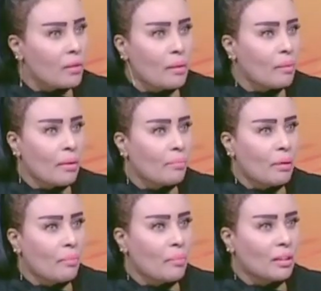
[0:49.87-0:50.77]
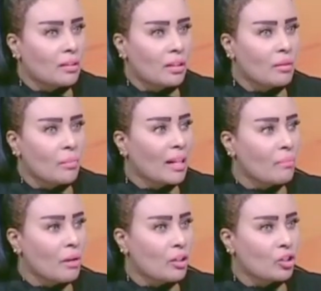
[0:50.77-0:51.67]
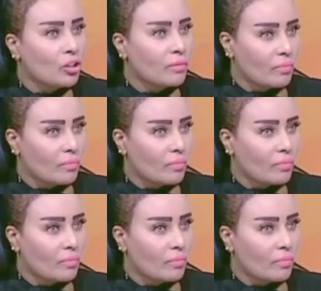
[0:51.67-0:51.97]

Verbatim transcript: فما ما ما, بت ما بتكملش